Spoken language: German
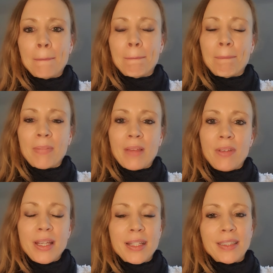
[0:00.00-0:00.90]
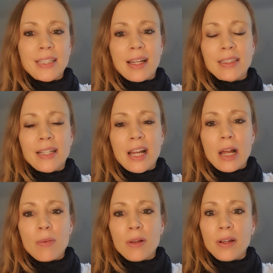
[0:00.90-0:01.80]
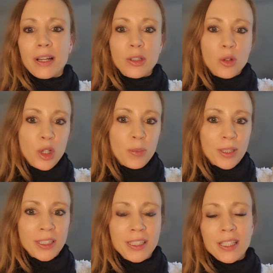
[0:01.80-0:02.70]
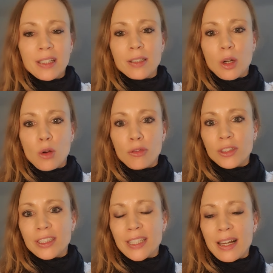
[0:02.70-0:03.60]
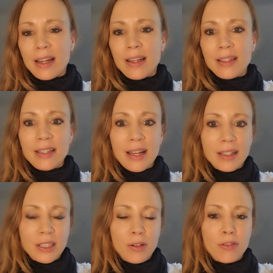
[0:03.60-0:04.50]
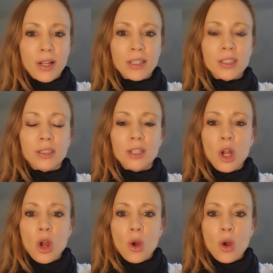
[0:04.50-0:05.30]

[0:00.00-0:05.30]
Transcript: hm, wie ich das handhabe, natürlich basierend auf Zahlen, Daten, Fakten